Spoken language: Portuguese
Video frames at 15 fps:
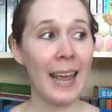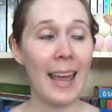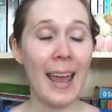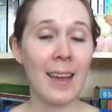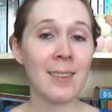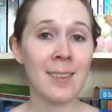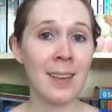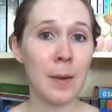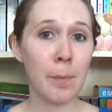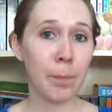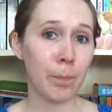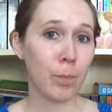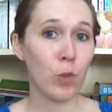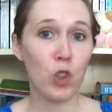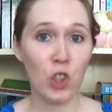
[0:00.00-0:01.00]
Essa
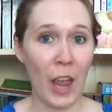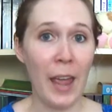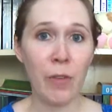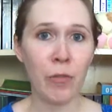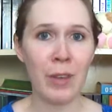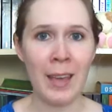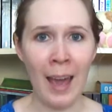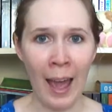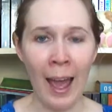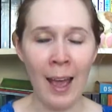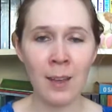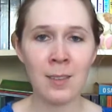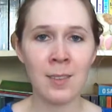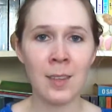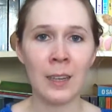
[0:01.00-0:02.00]
chefe
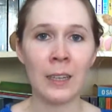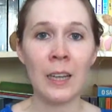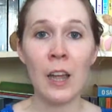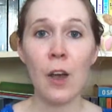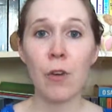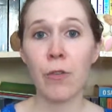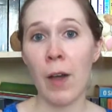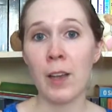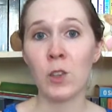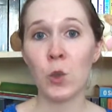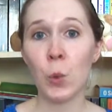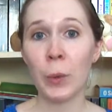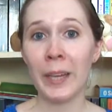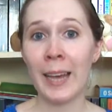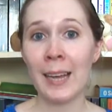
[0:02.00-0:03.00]
carrasca faz
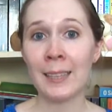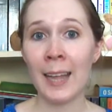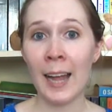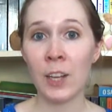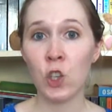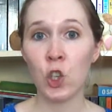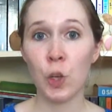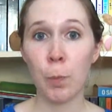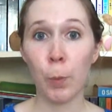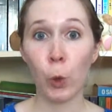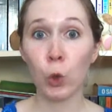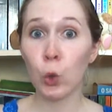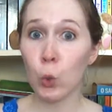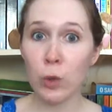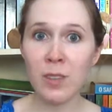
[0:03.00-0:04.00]
com que a Tati
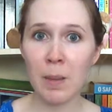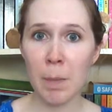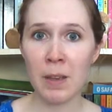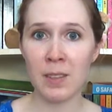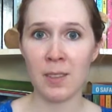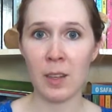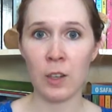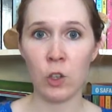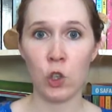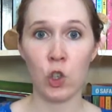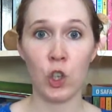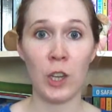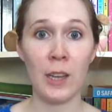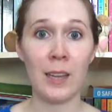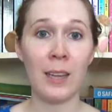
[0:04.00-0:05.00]
produza
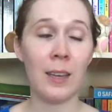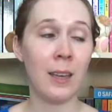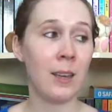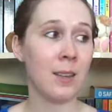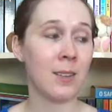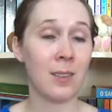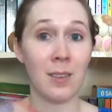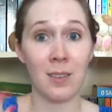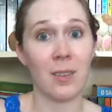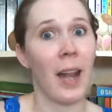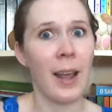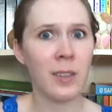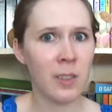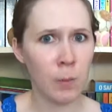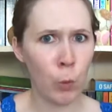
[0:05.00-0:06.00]
bastante e se
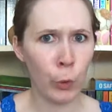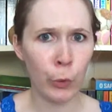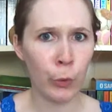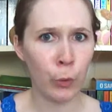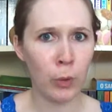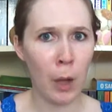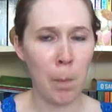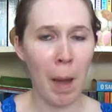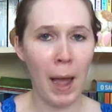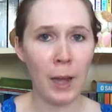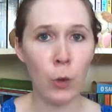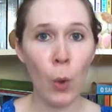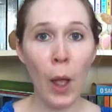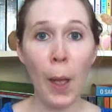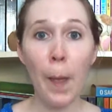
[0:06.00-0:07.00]
estresse muito no
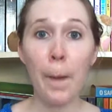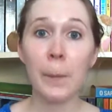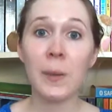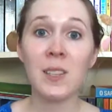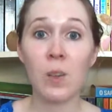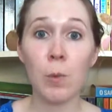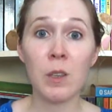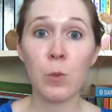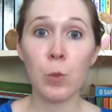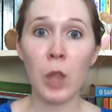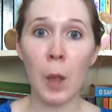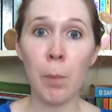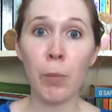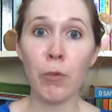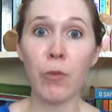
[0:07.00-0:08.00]
trabalho, mas ao mesmo
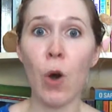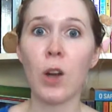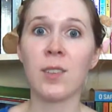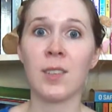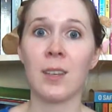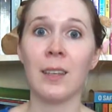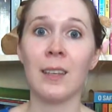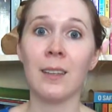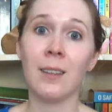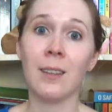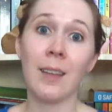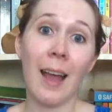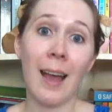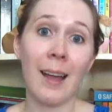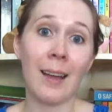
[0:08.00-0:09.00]
tempo força
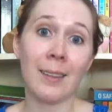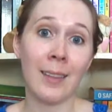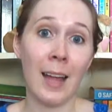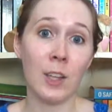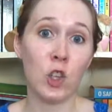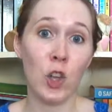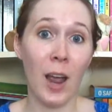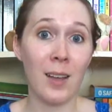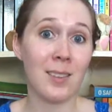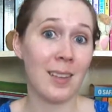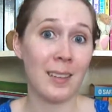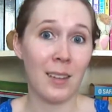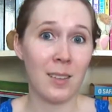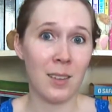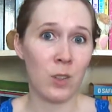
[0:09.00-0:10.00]
a Tati a
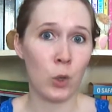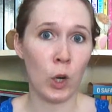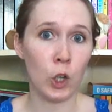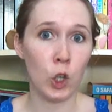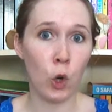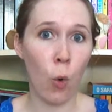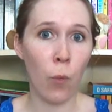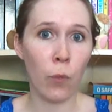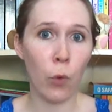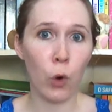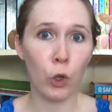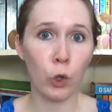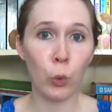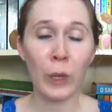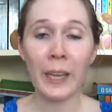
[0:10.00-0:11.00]
sair dessa zona de
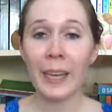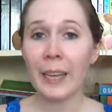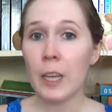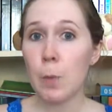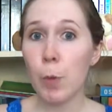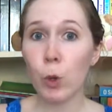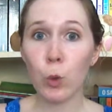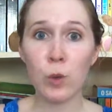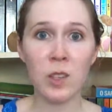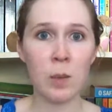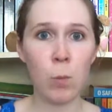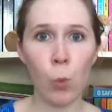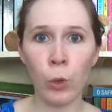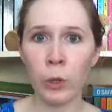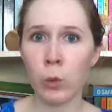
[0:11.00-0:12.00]
conforto e produzir
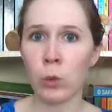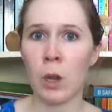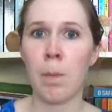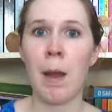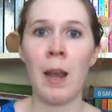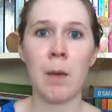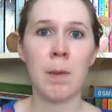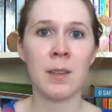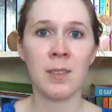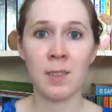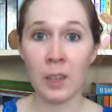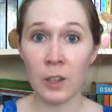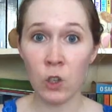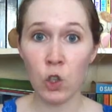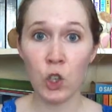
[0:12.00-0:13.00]
muito, trabalhar
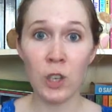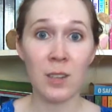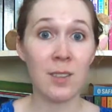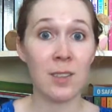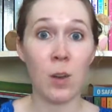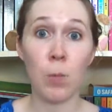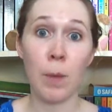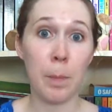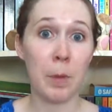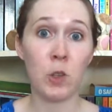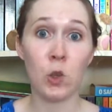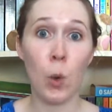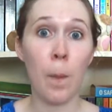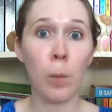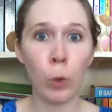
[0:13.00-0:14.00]
bastante e ser uma
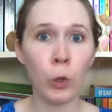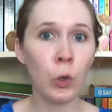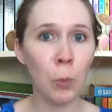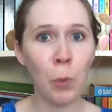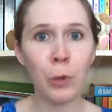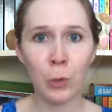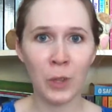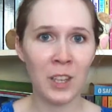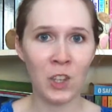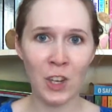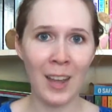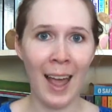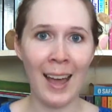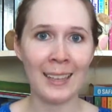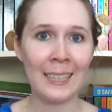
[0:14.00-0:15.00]
pessoa muito, muito
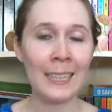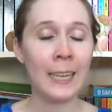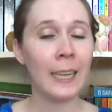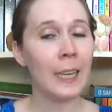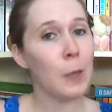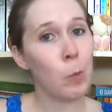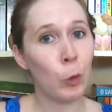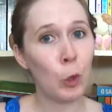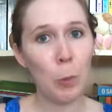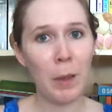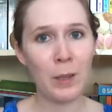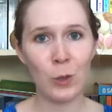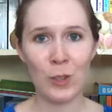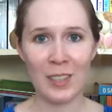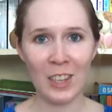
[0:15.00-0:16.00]
dedicada e muito
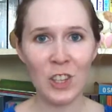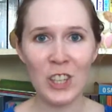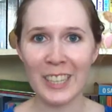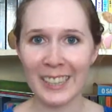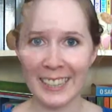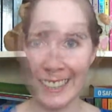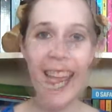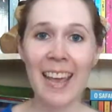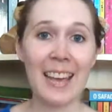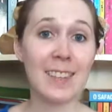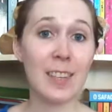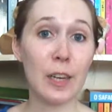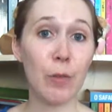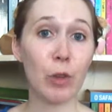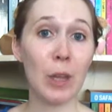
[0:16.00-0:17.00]
bem sucedida.
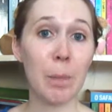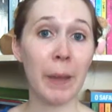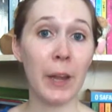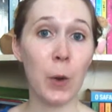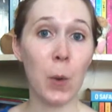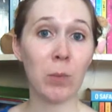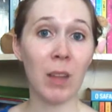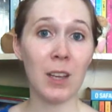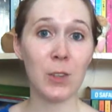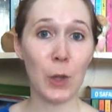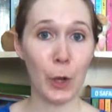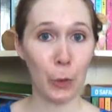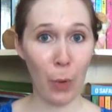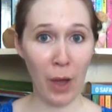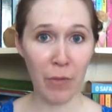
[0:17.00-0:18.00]
Esse livro também conta a
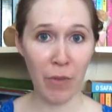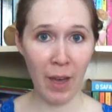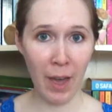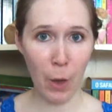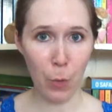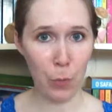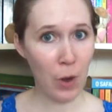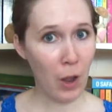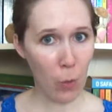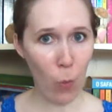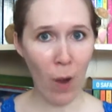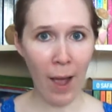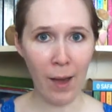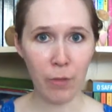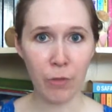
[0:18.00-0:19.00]
história do Rafael, o
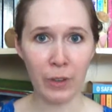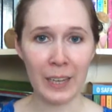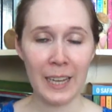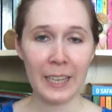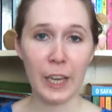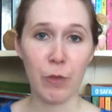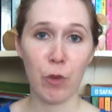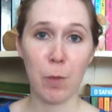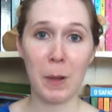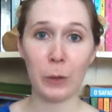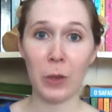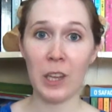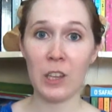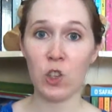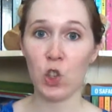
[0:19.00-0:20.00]
Rafa, que é formado
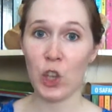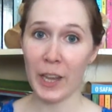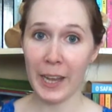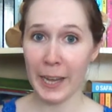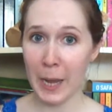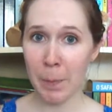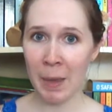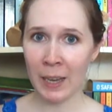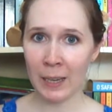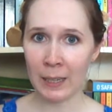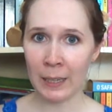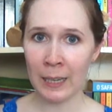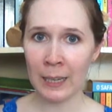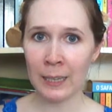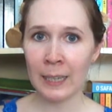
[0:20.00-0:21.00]
em engenharia
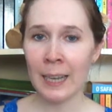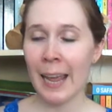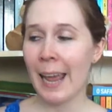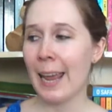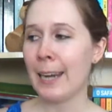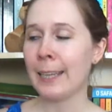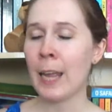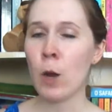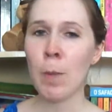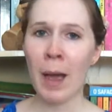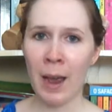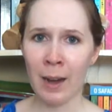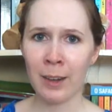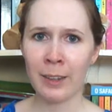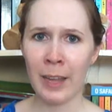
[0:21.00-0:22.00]
mecânica, ele tem uma
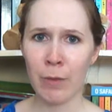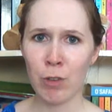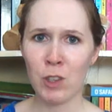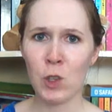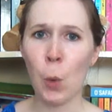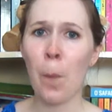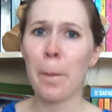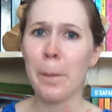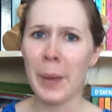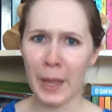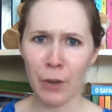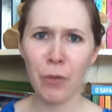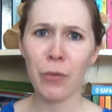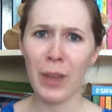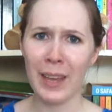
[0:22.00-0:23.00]
Harley Davidson
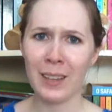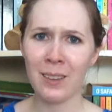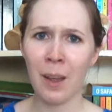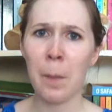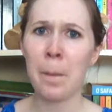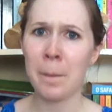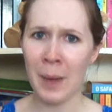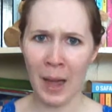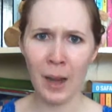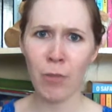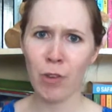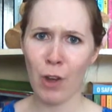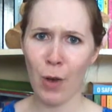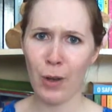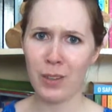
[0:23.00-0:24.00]
perfeita,
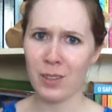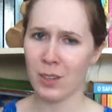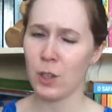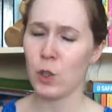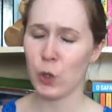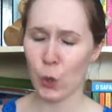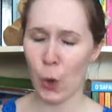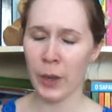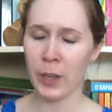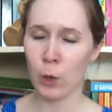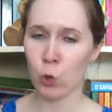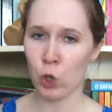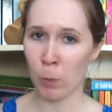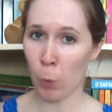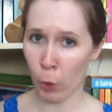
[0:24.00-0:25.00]
maravilhosa e só aí
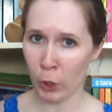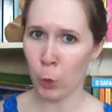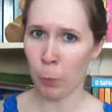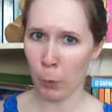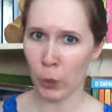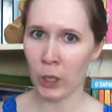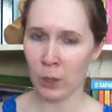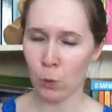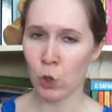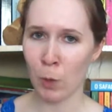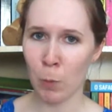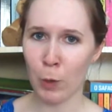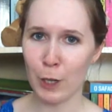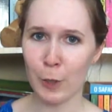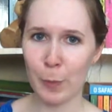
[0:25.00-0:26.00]
eu já morri um pouquinho de
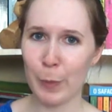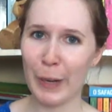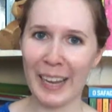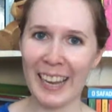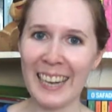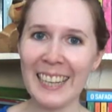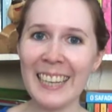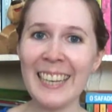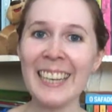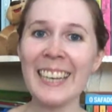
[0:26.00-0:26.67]
amores por ele.